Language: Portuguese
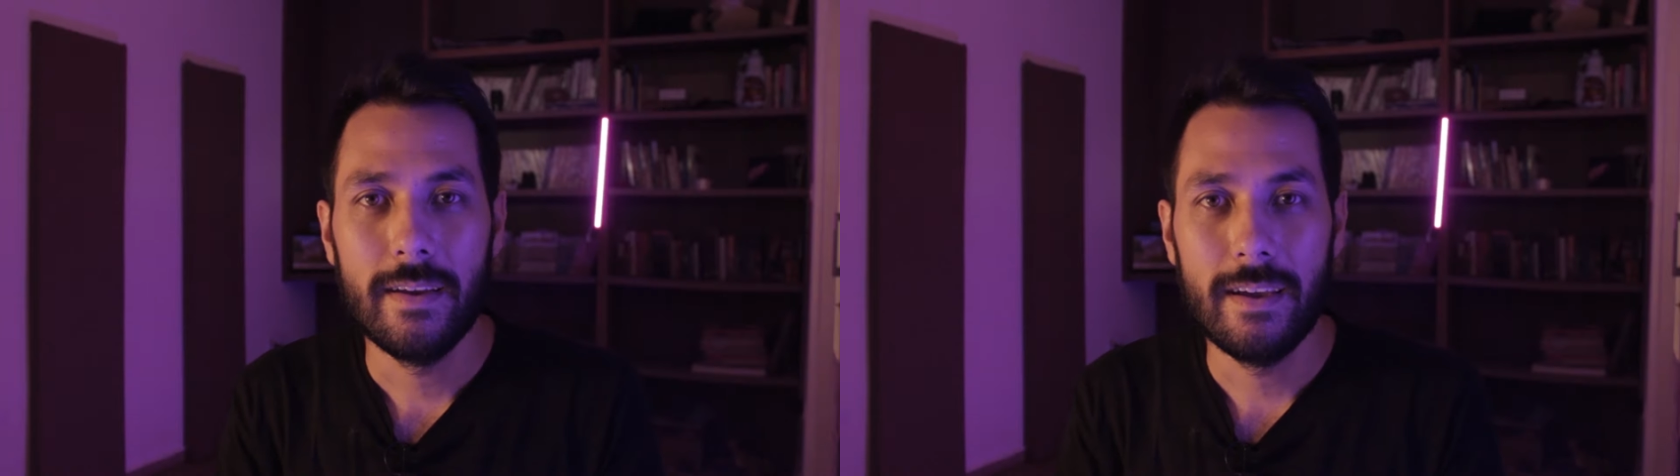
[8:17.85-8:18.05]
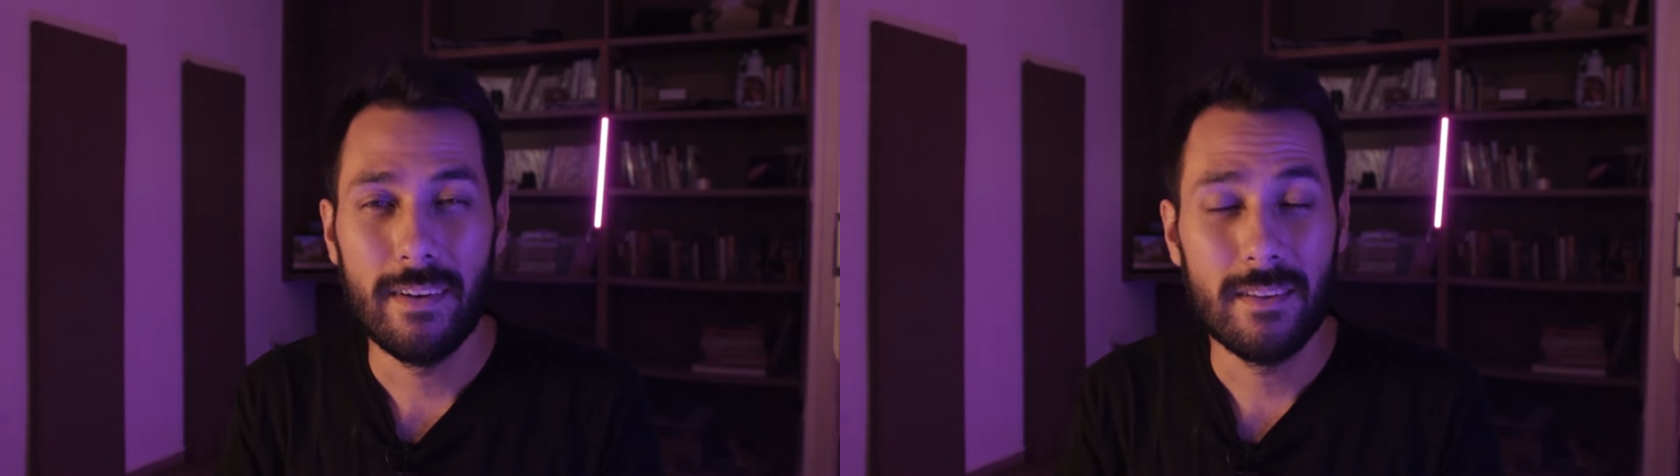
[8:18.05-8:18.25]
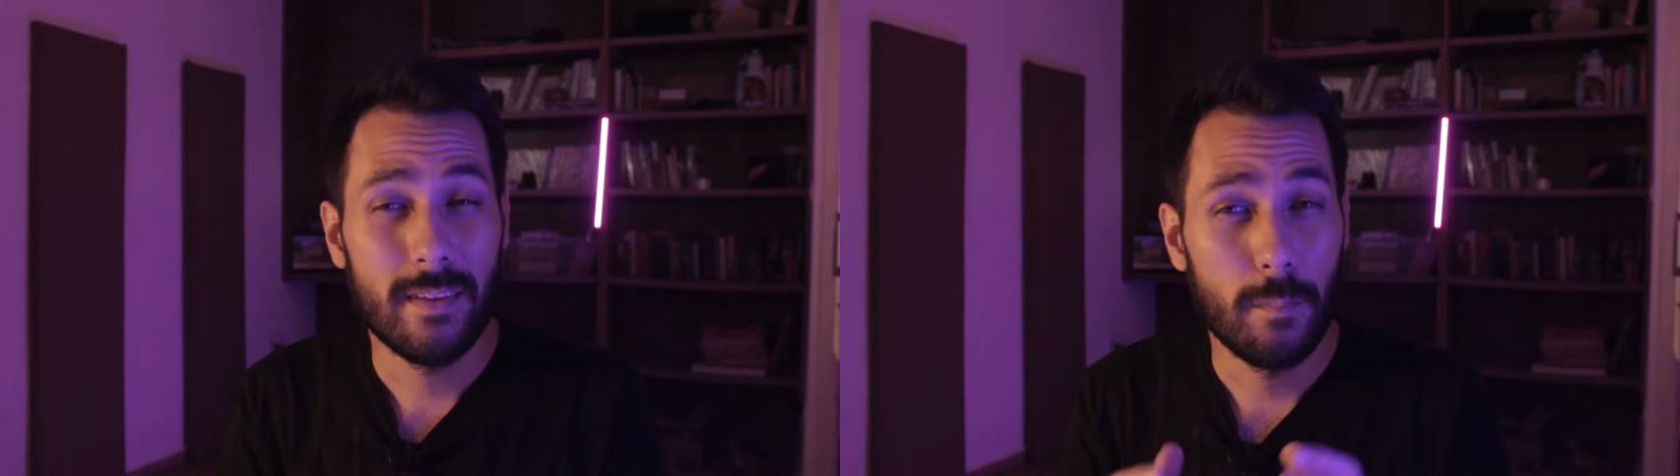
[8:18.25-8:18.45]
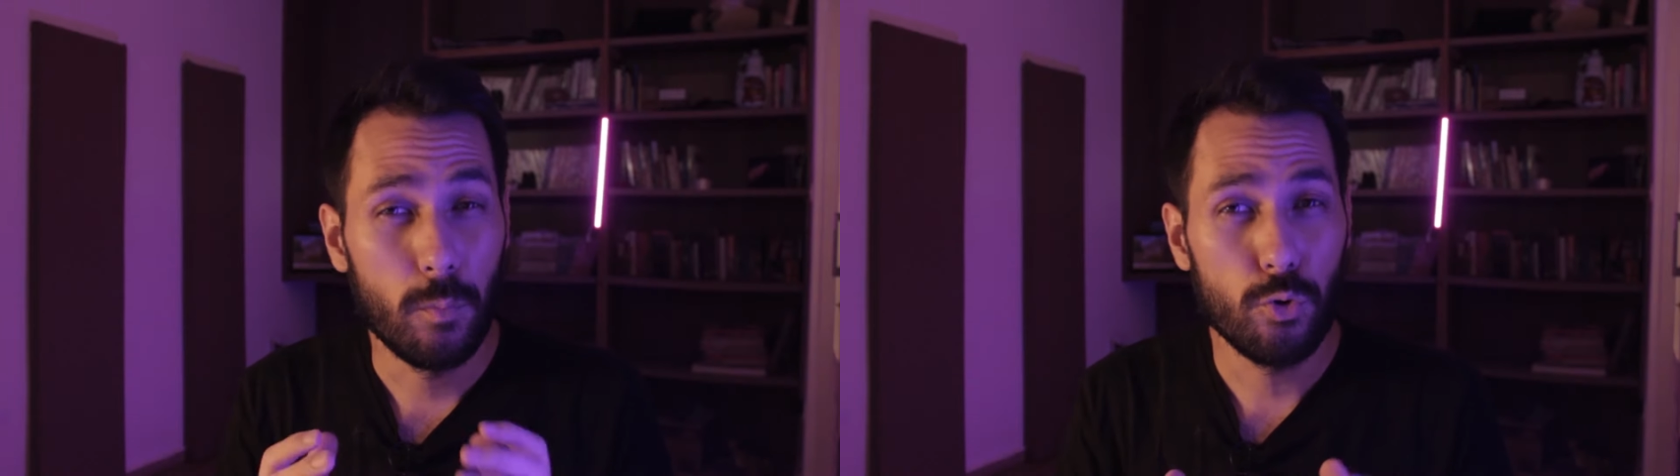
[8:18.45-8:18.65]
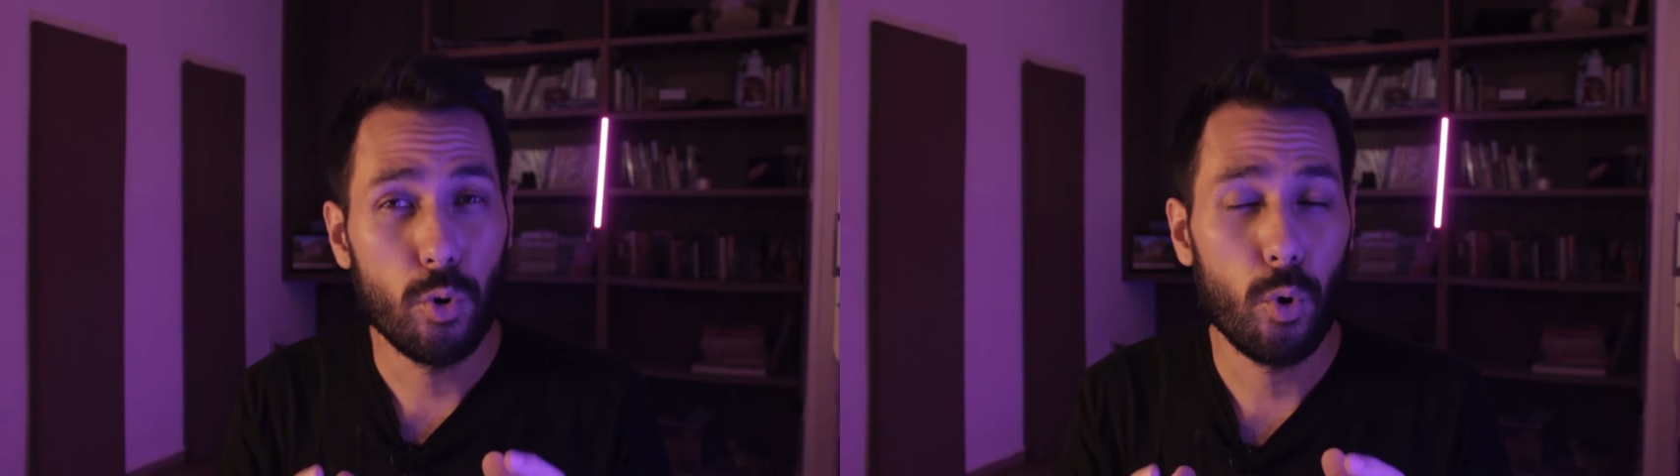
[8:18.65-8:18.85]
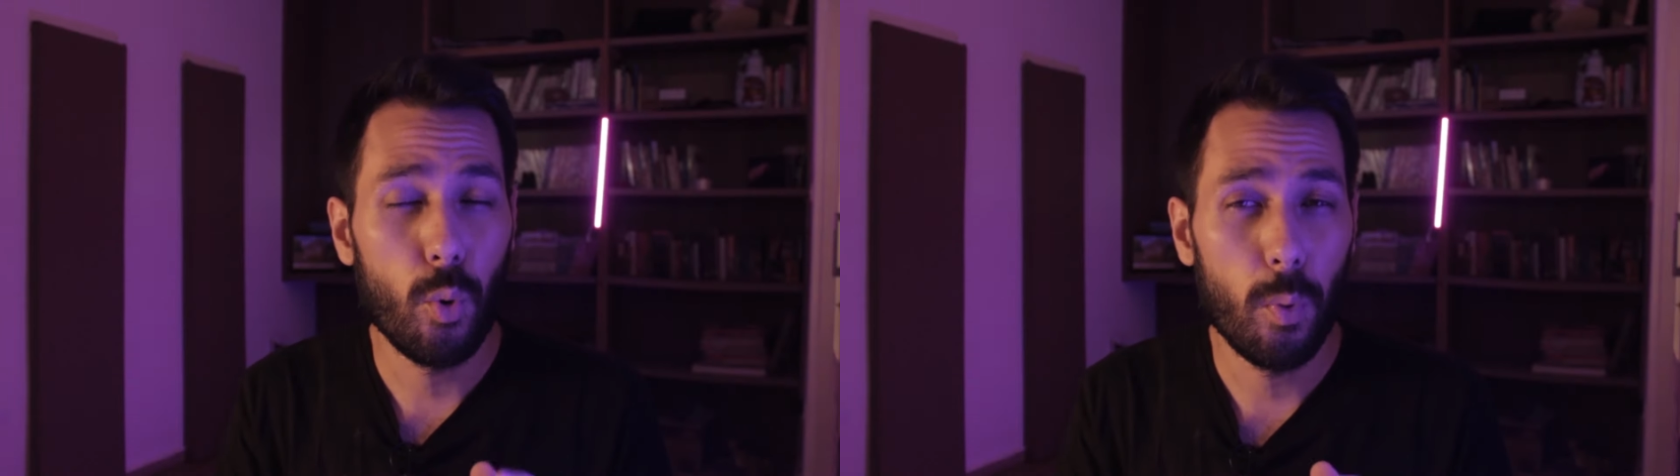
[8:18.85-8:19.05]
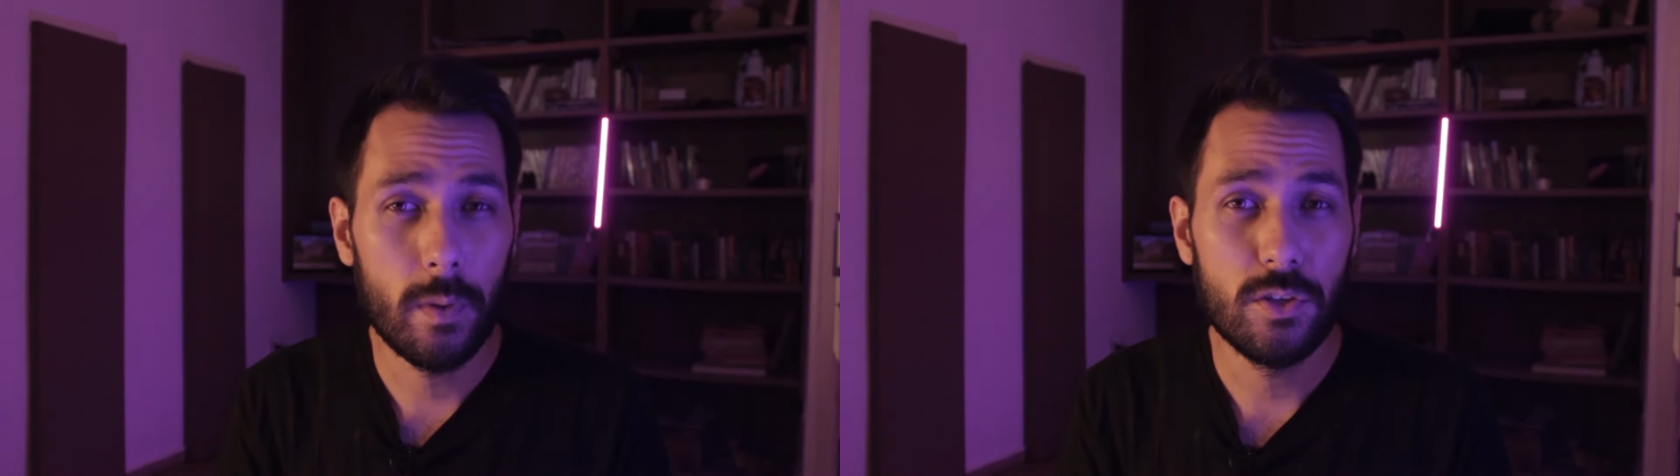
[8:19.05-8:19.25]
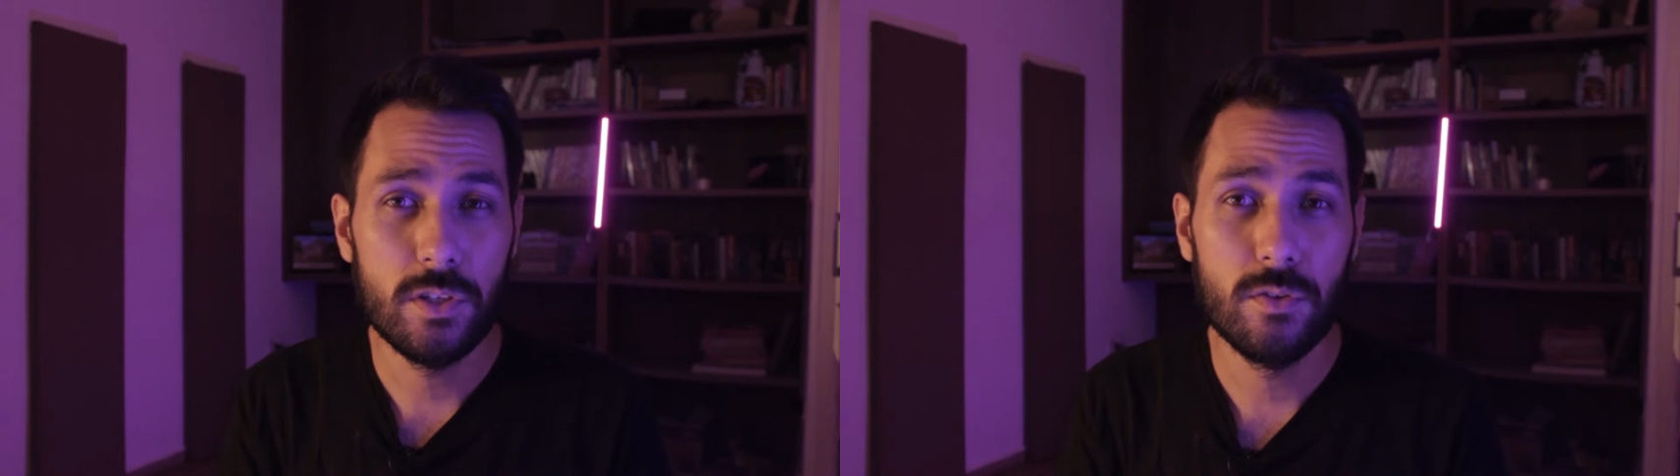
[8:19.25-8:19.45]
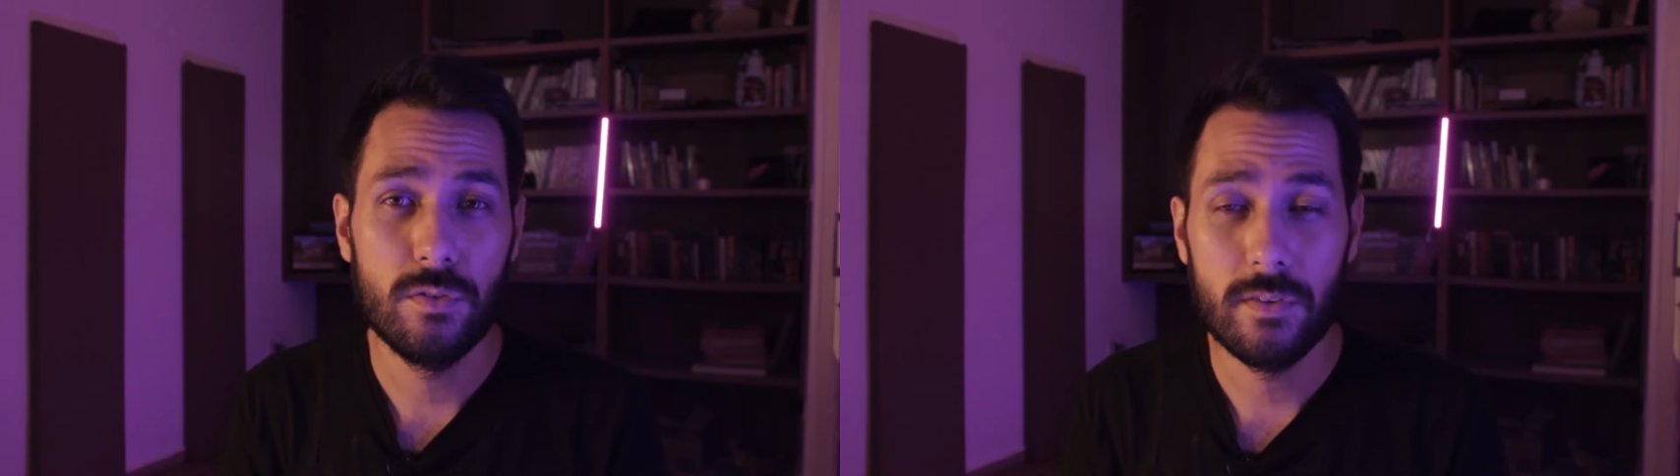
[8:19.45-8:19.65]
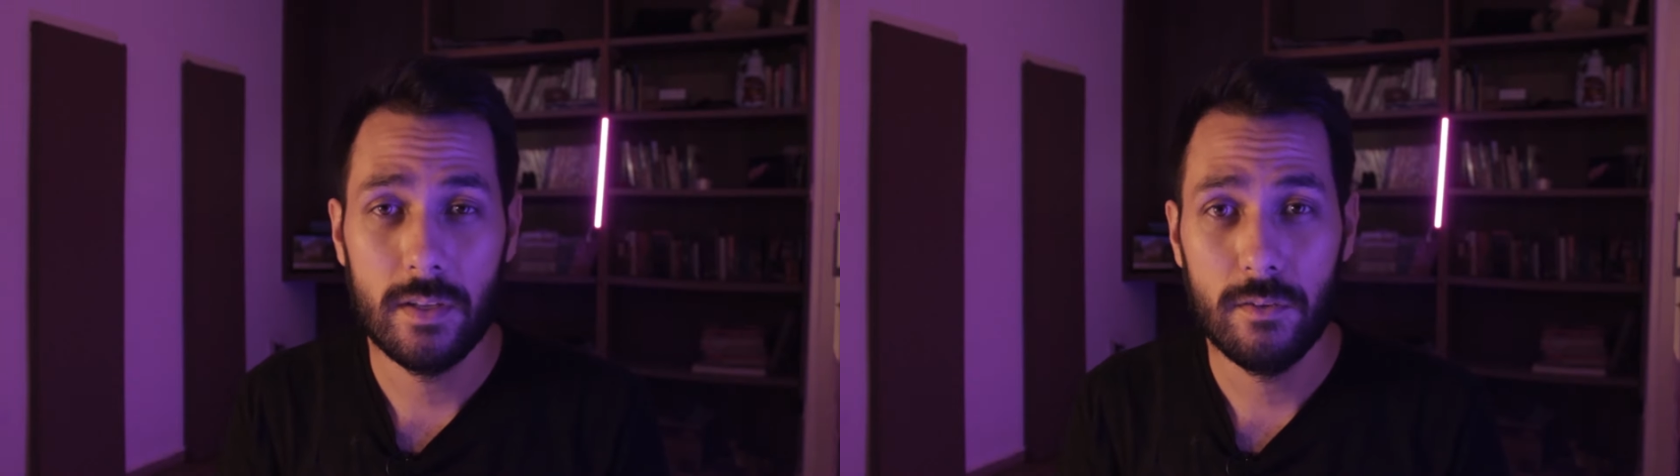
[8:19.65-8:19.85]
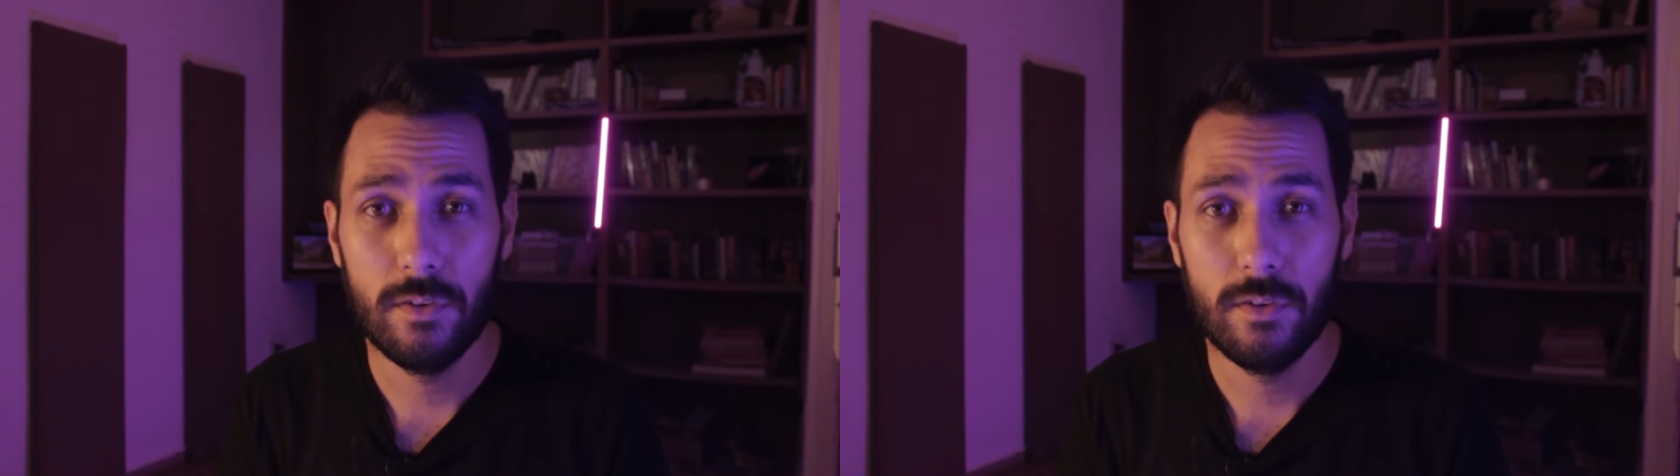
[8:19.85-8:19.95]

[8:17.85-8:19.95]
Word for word: é, vai ser muito comprometido se você,